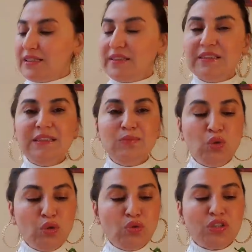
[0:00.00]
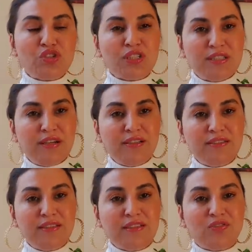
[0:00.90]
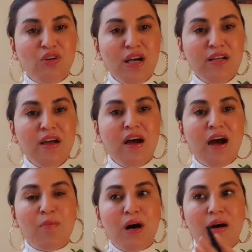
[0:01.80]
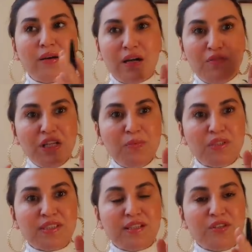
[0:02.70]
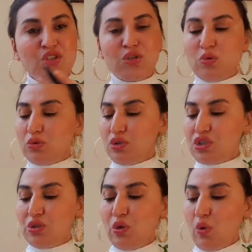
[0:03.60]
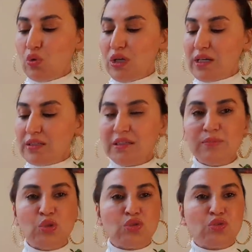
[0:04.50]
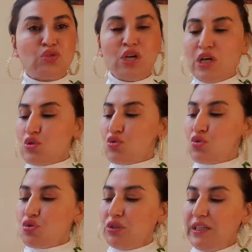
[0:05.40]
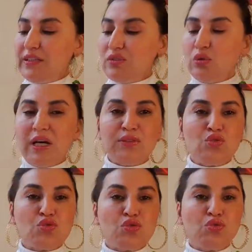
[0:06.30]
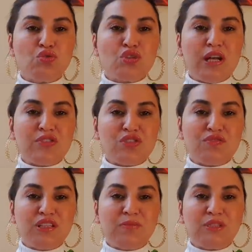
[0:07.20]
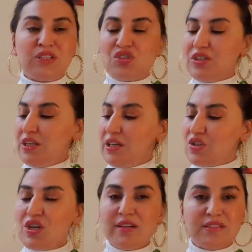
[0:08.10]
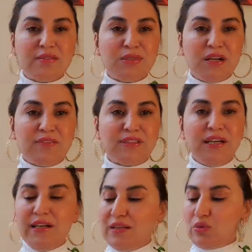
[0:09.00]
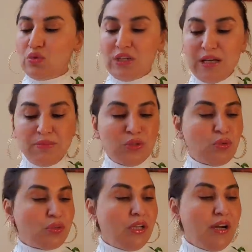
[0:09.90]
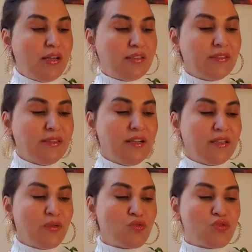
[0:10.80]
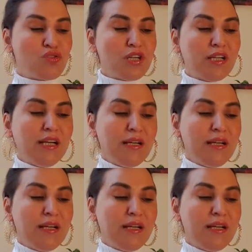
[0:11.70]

Sizin de bu konuda cesaretiniz var ama kafa yapınız karışık olduğu için odaklanamıyorsunuz. Çocuk niyeti olan, çocuk düşünen çiftlerimiz için şanslı bir hafta, güzel bir nokta aydınlığa kavuşacak.